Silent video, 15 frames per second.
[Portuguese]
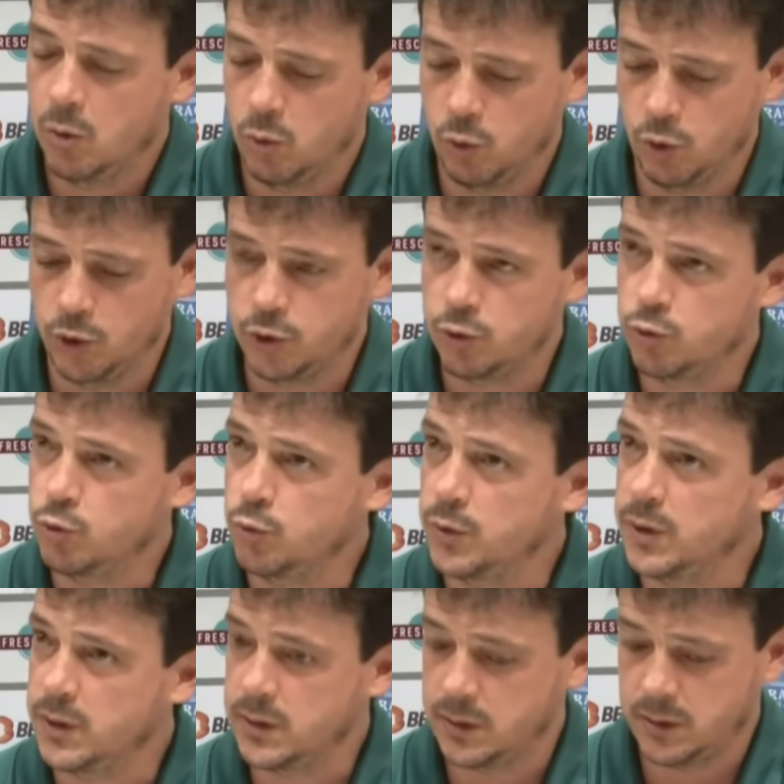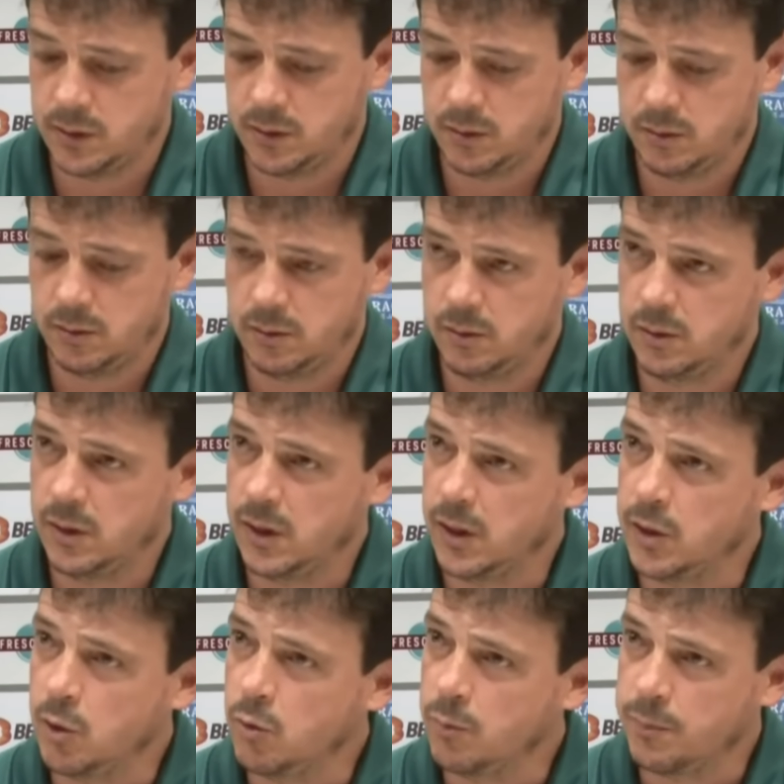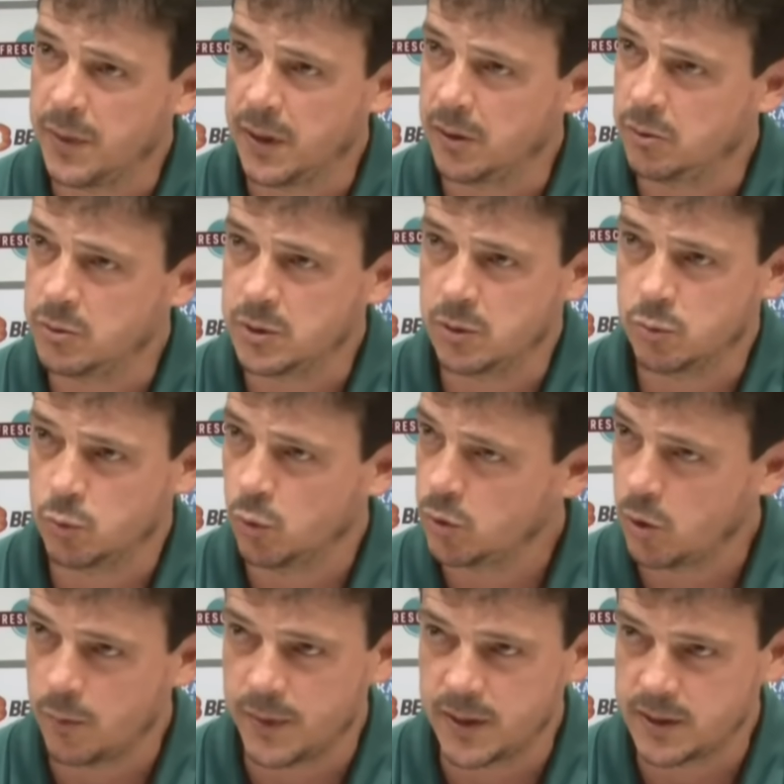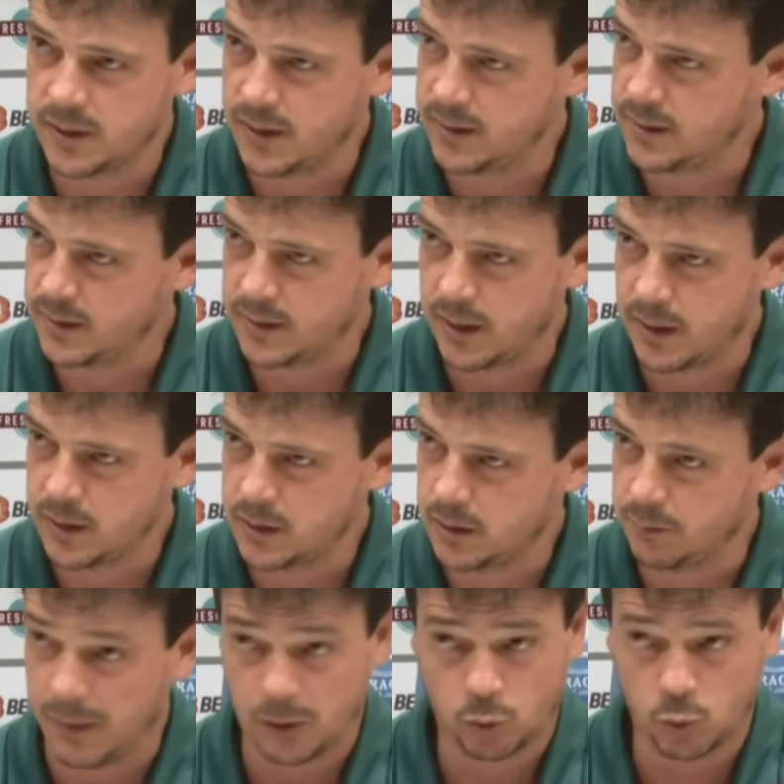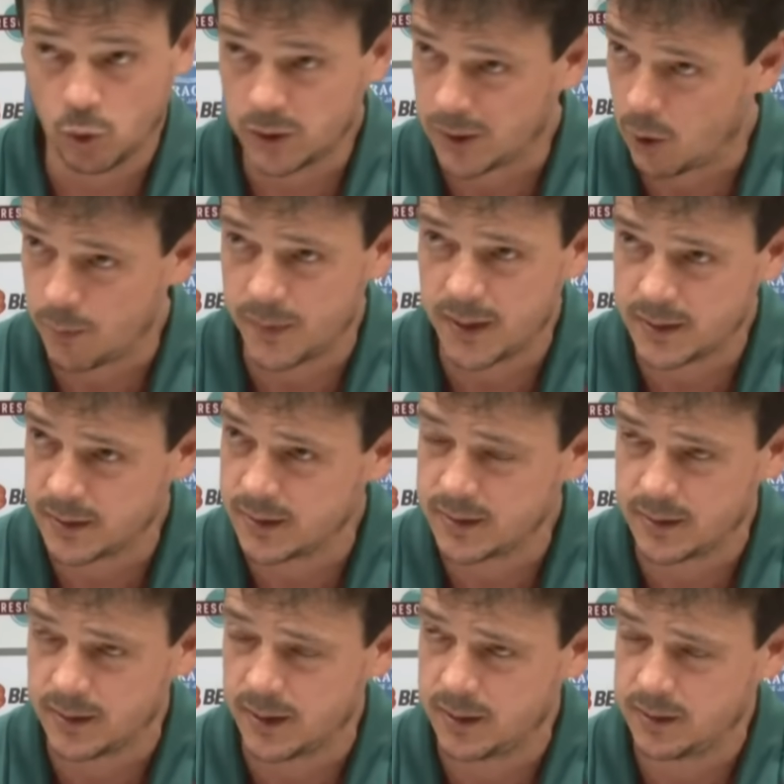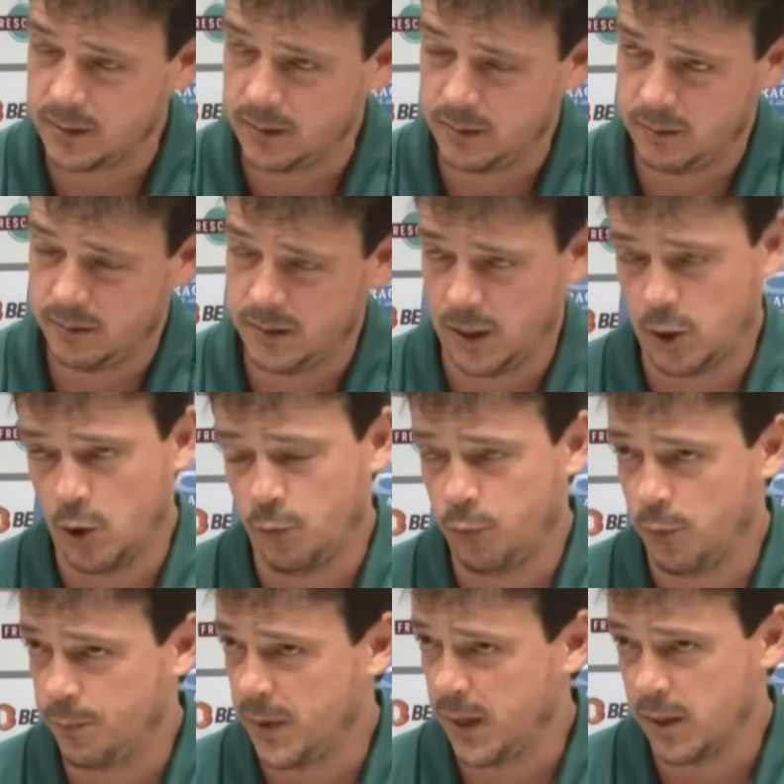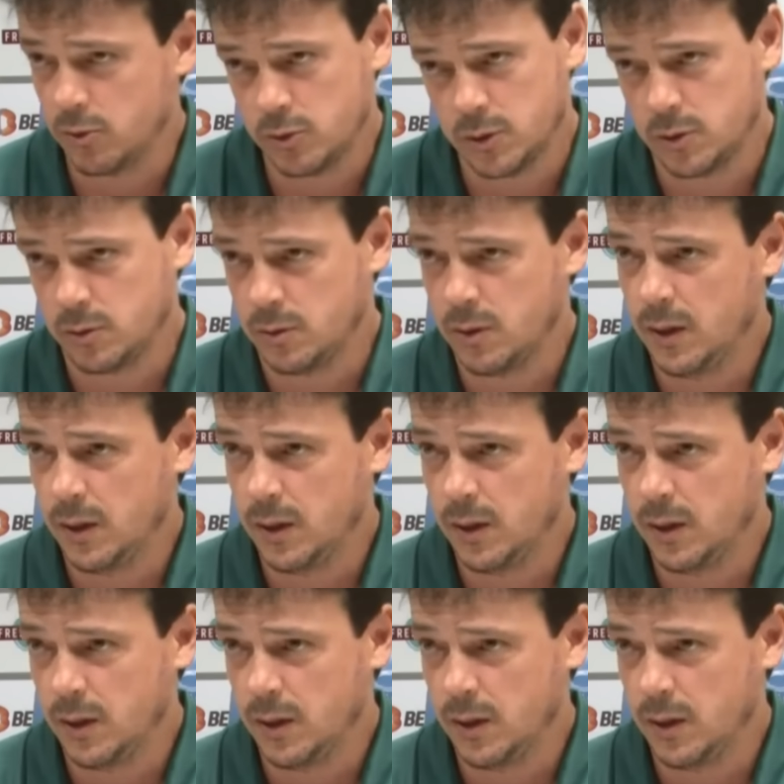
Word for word: Hoje o juiz ele deu um pênalti totalmente inexistente, mas totalmente inexistente. Se aquilo for pênalti,